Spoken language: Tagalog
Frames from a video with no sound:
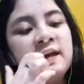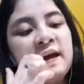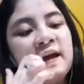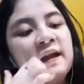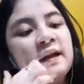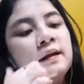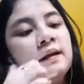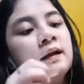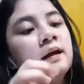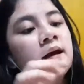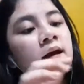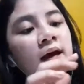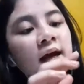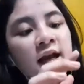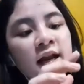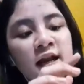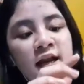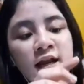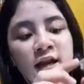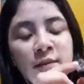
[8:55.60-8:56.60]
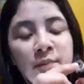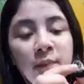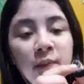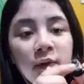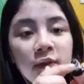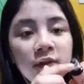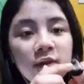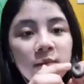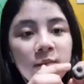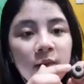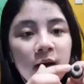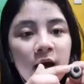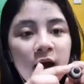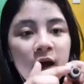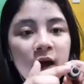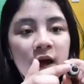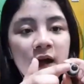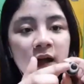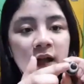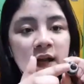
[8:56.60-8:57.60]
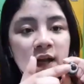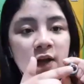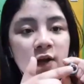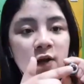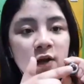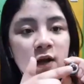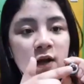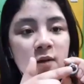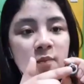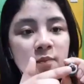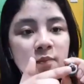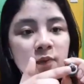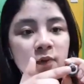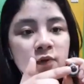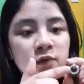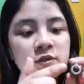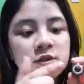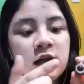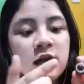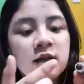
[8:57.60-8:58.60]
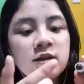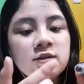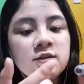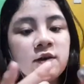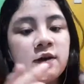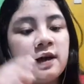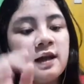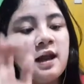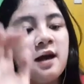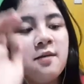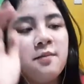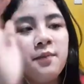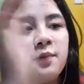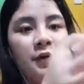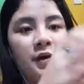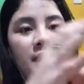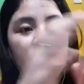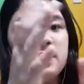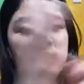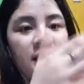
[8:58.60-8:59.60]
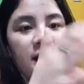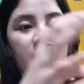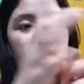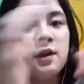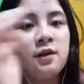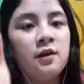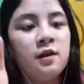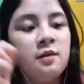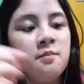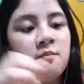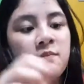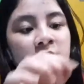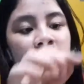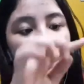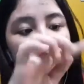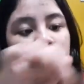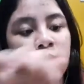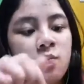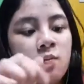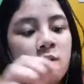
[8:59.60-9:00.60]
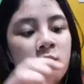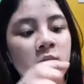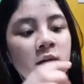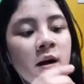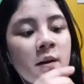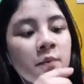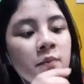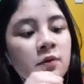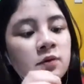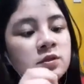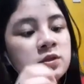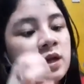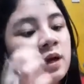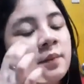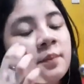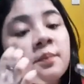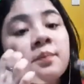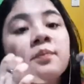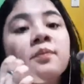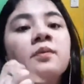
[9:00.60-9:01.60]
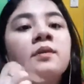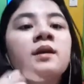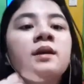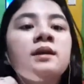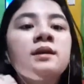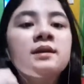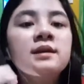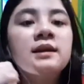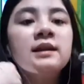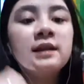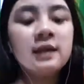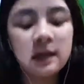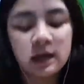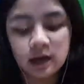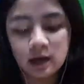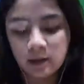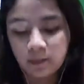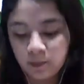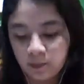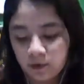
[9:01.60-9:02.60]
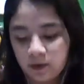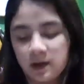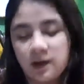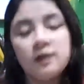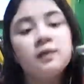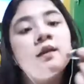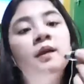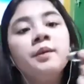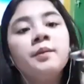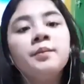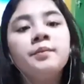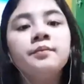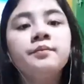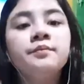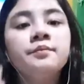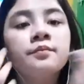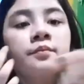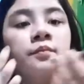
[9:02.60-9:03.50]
Yan. Kanina po, di ba, uh, clear lang po siya. So, kailangan po natin ganunin para bumaba po siya. So, tingnan na po natin.